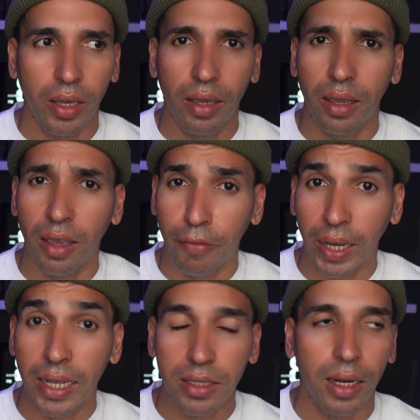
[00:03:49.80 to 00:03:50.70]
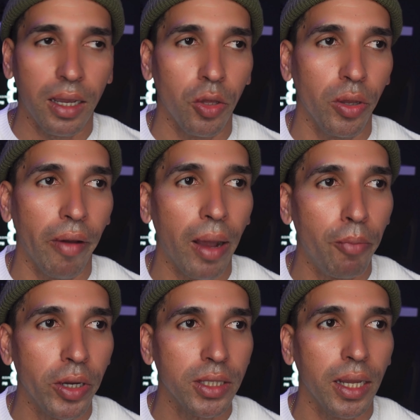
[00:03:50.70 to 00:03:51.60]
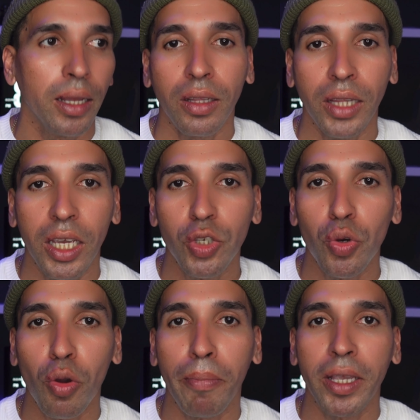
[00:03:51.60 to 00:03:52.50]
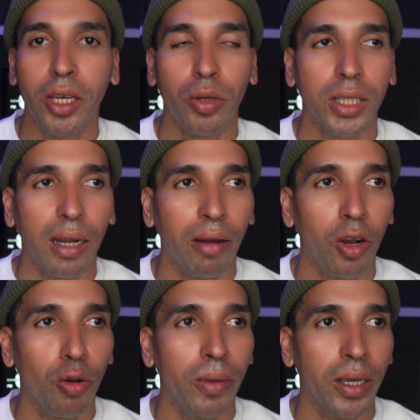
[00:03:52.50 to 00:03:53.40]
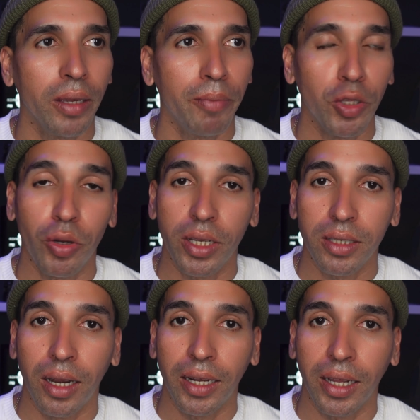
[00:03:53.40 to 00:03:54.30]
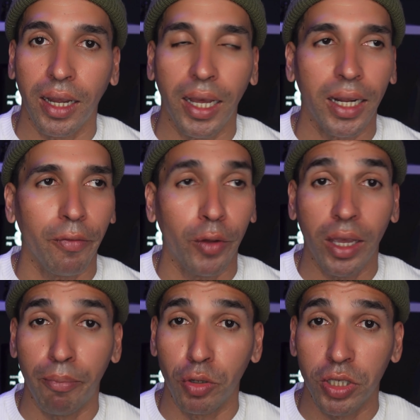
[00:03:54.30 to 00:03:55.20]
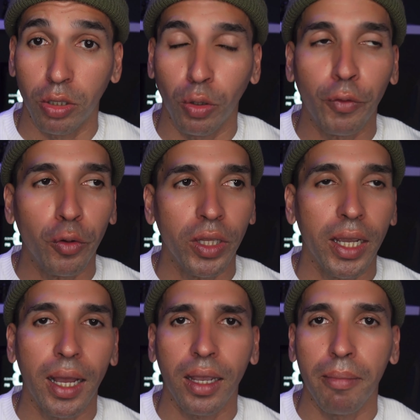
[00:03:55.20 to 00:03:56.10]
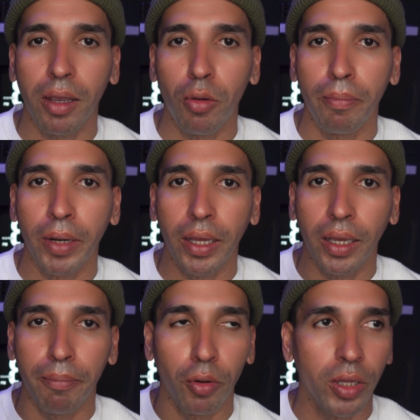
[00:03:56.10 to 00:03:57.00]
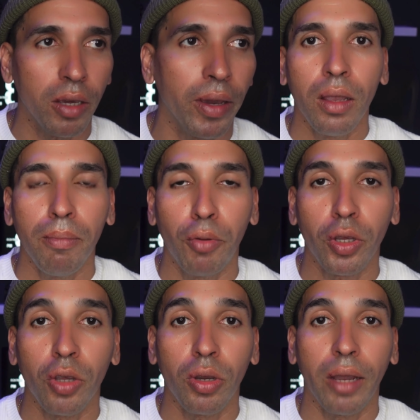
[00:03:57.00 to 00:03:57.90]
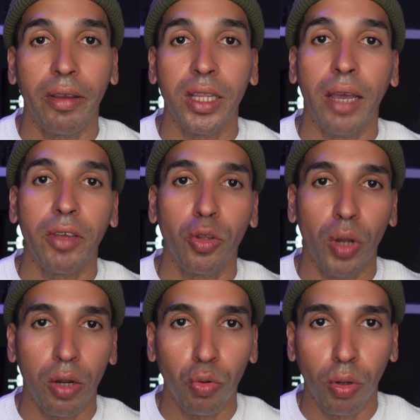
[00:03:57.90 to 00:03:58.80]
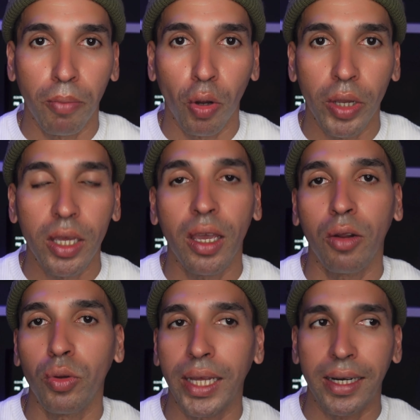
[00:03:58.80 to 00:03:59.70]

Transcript: y qué fragancia es la que yo llevaba puesta. De hecho, un compañero de trabajo me pidió que se la regalara, que por cierto fue un Dican que me compré por eBay, porque yo ya venía viendo en algunos blogging y en algunas